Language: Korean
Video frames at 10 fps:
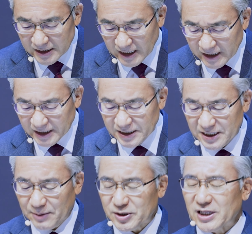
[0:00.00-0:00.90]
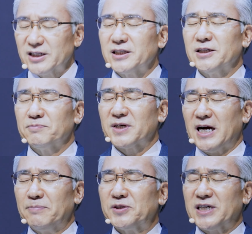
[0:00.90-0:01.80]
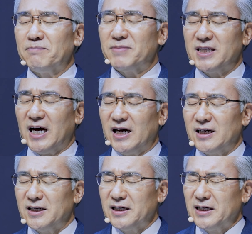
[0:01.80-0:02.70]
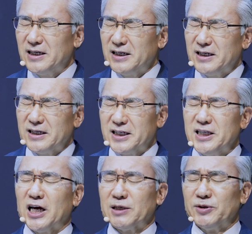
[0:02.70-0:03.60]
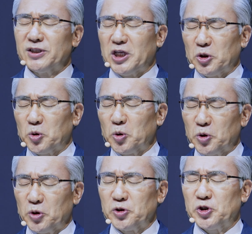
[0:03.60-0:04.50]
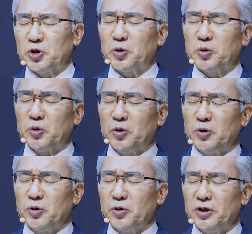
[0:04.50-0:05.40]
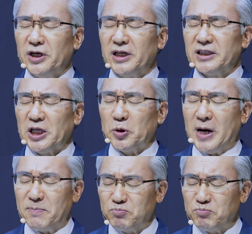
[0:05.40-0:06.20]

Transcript: 살아계신 아버지 하나님 감사합니다. 기다림은 때로 고통스럽고 때로